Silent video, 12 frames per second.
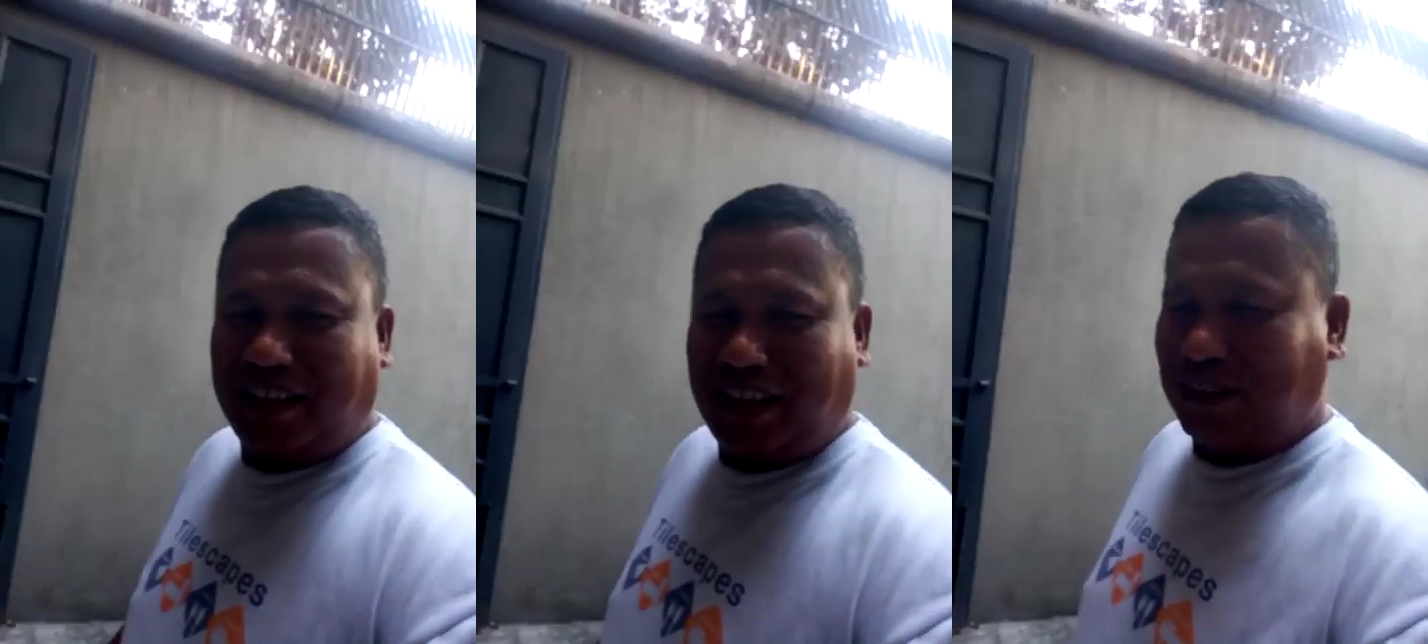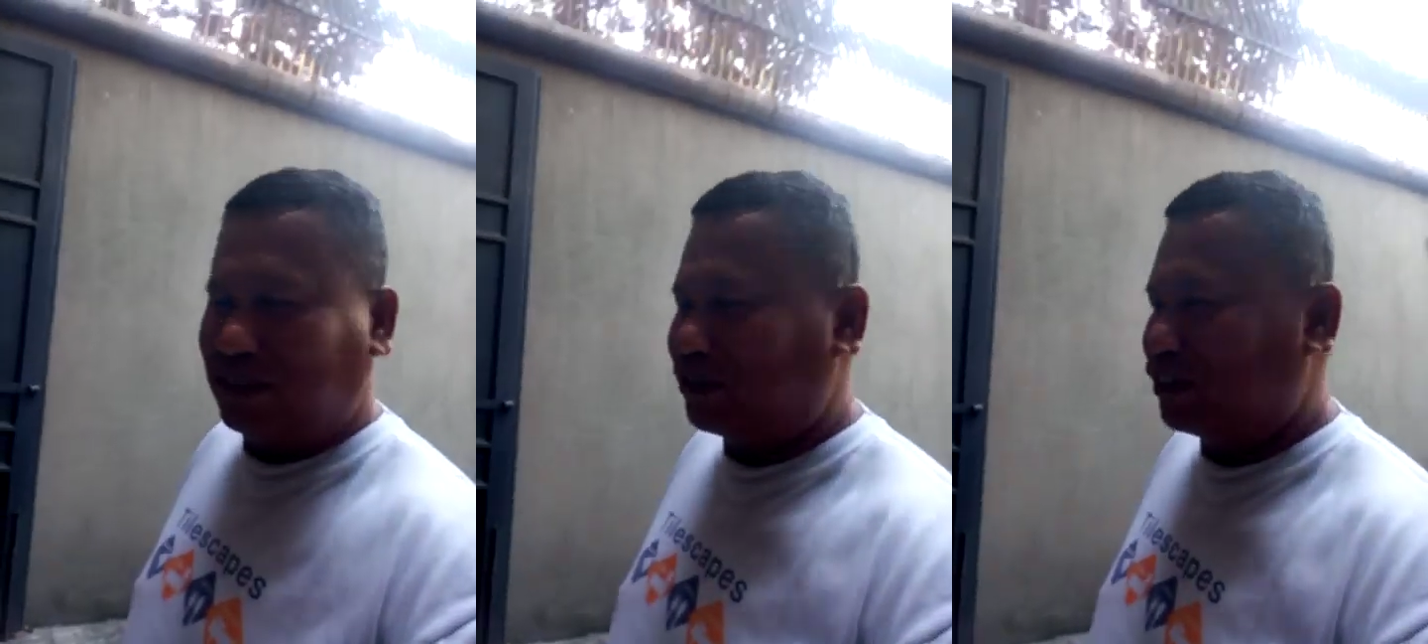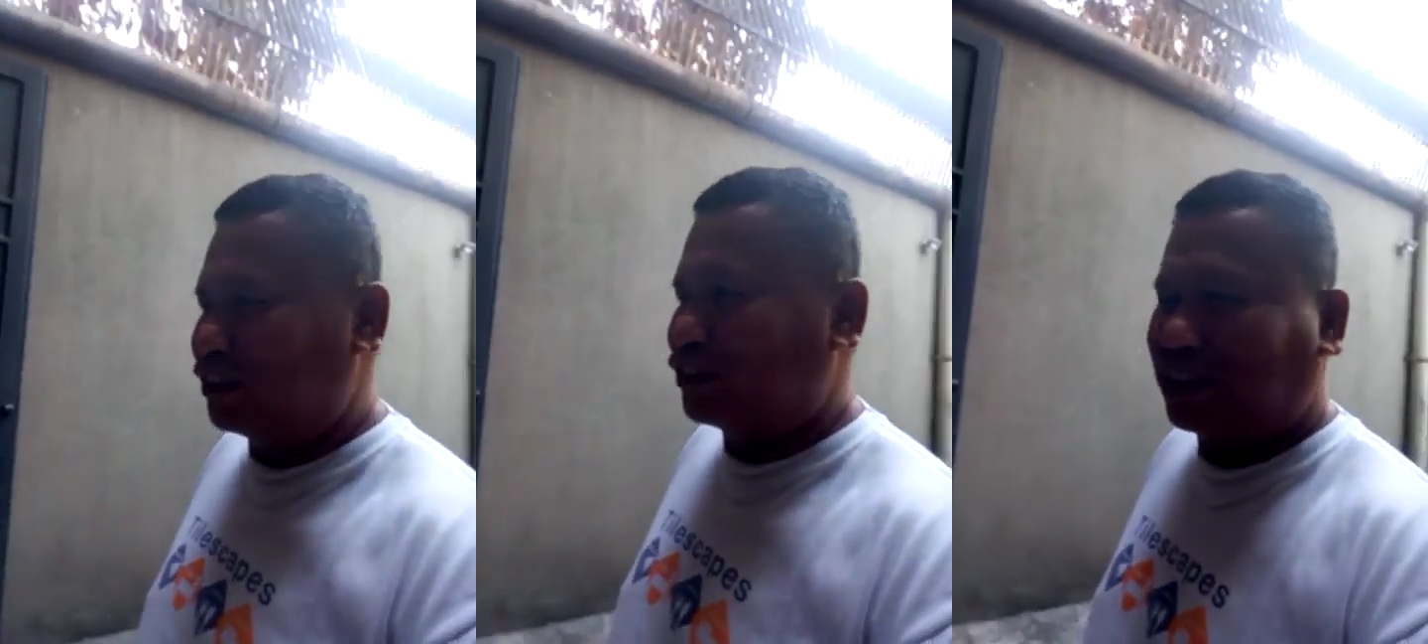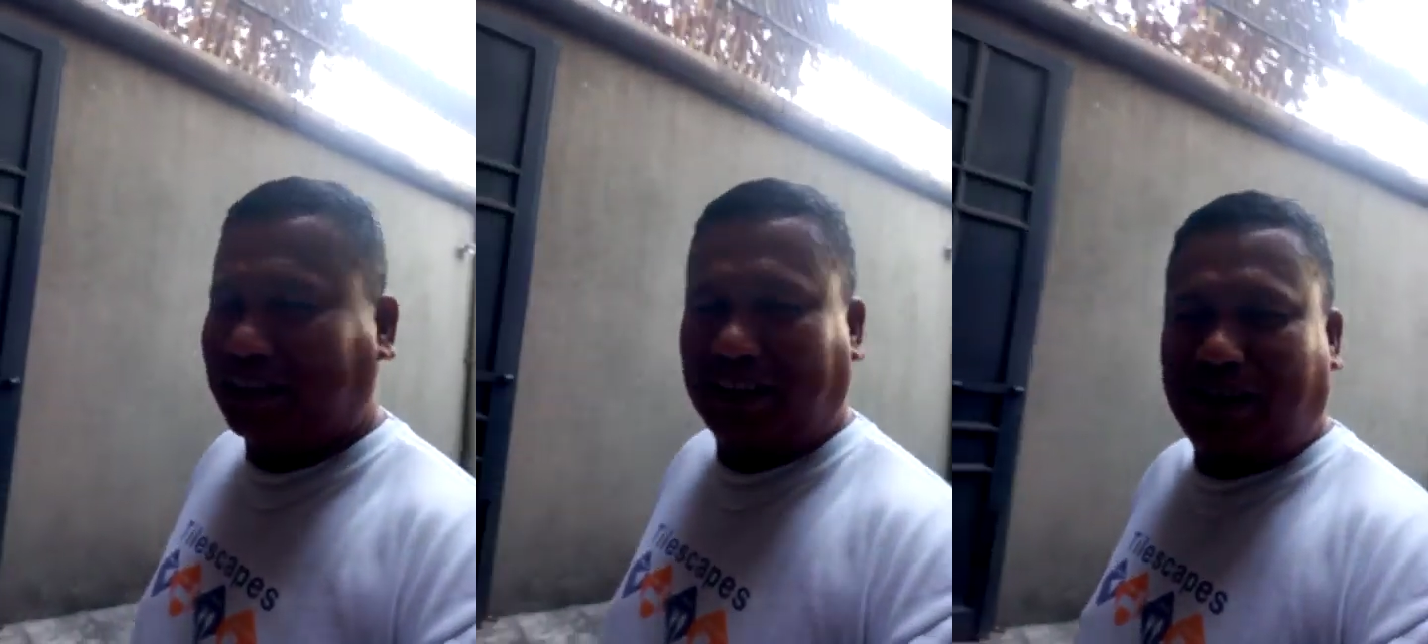ano ko dito sa
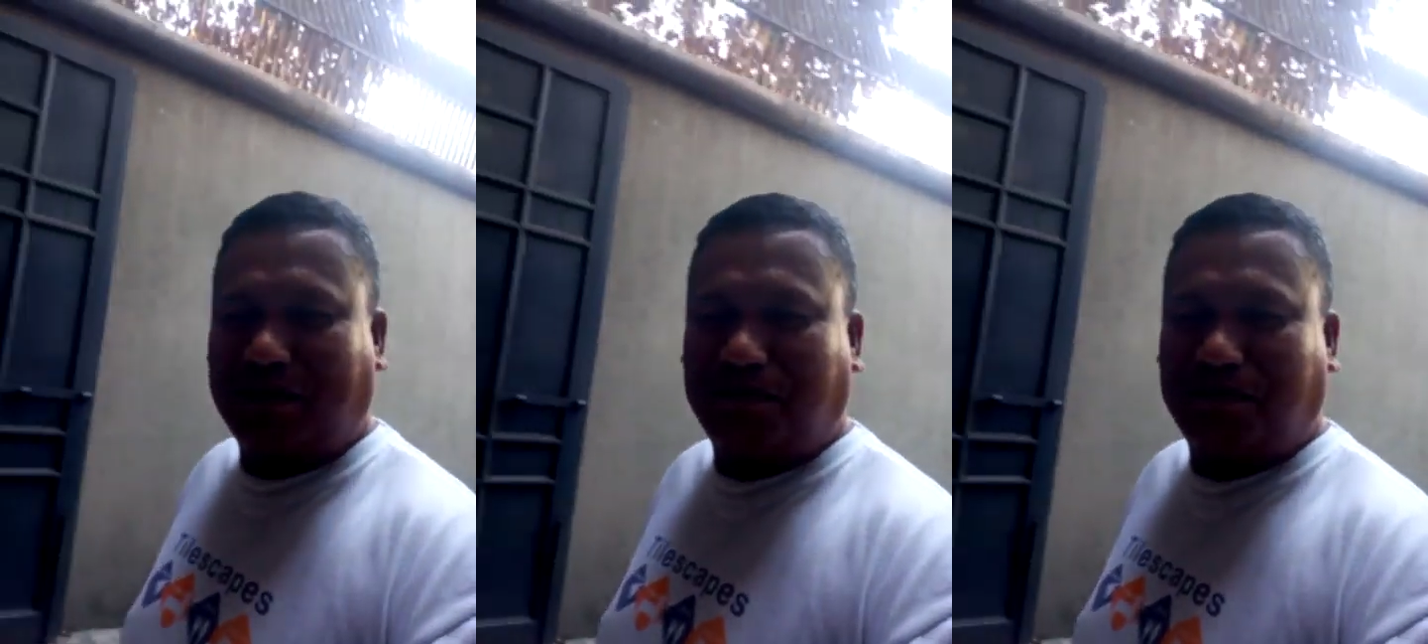ground